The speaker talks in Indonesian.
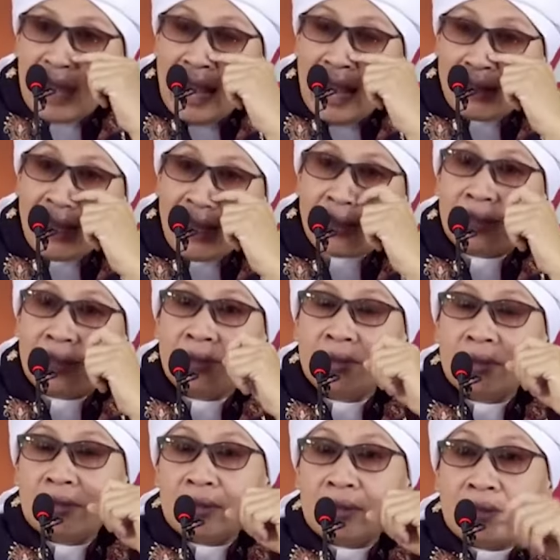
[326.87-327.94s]

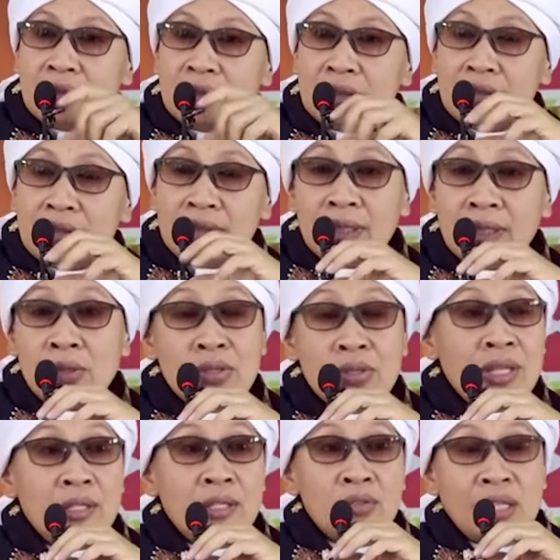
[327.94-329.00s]
Hati-hati. Ini
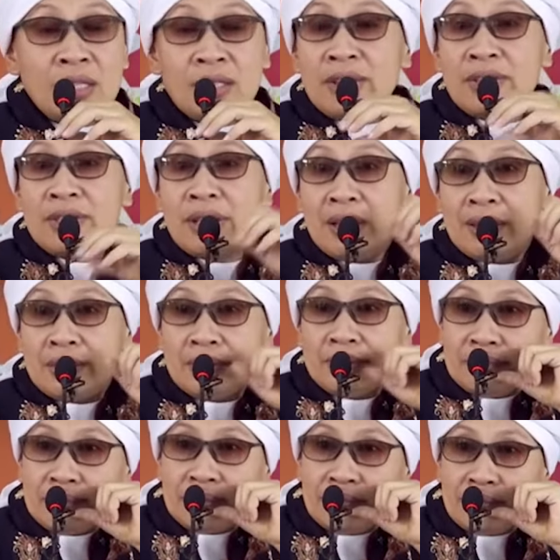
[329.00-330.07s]
ustadnya ustad Dajjal. Tuh.